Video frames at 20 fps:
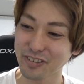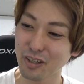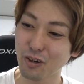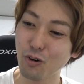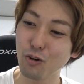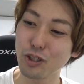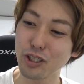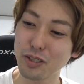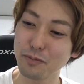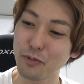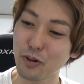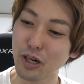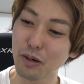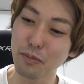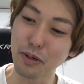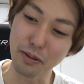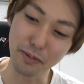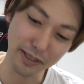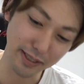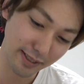更新も頑
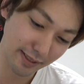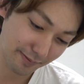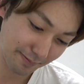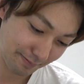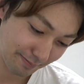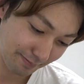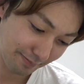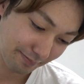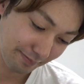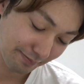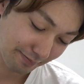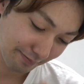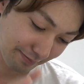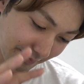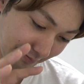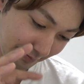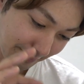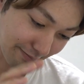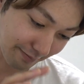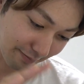張ります、
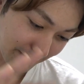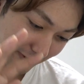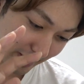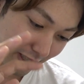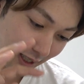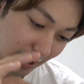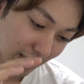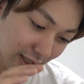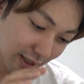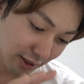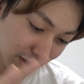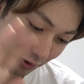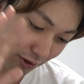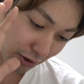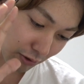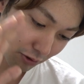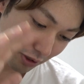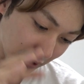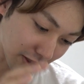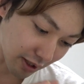うん、そんな
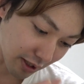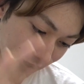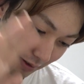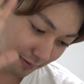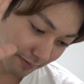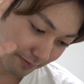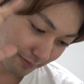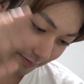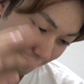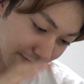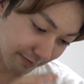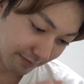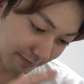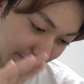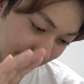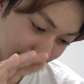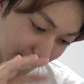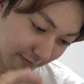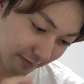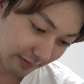とこですかね
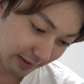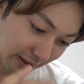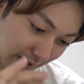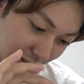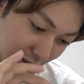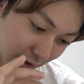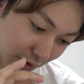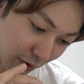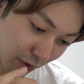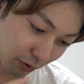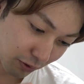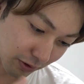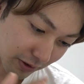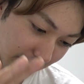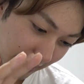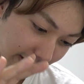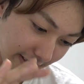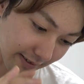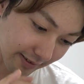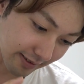ということ
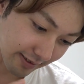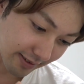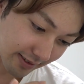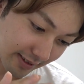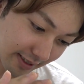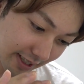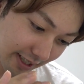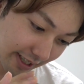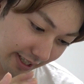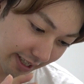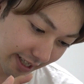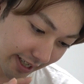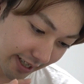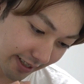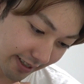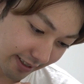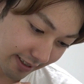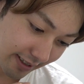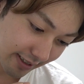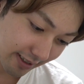でぜひ
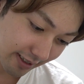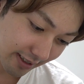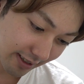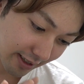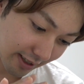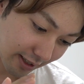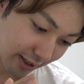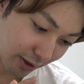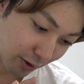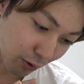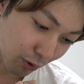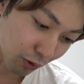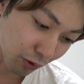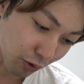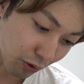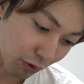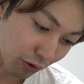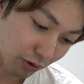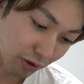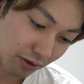ね今日
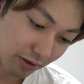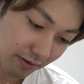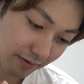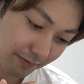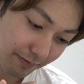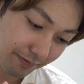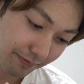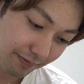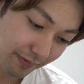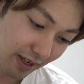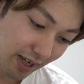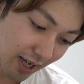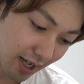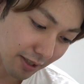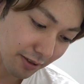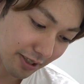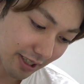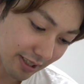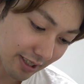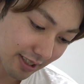の
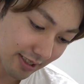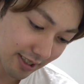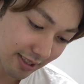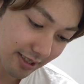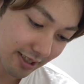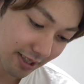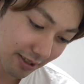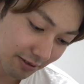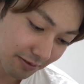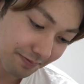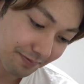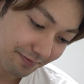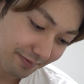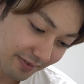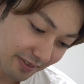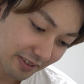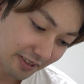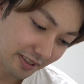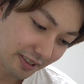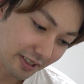ハートだった撮影の
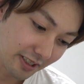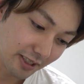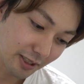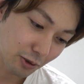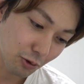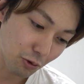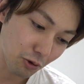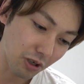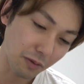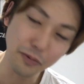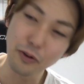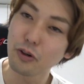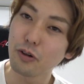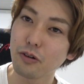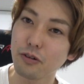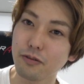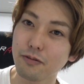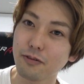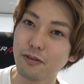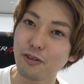動画も
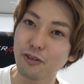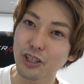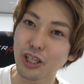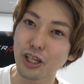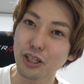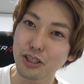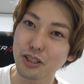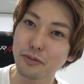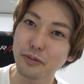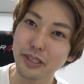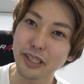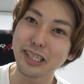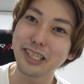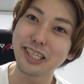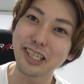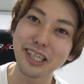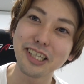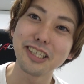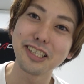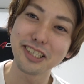お楽しみに
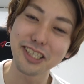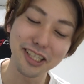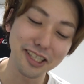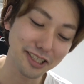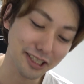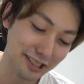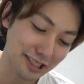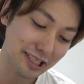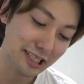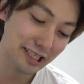しててください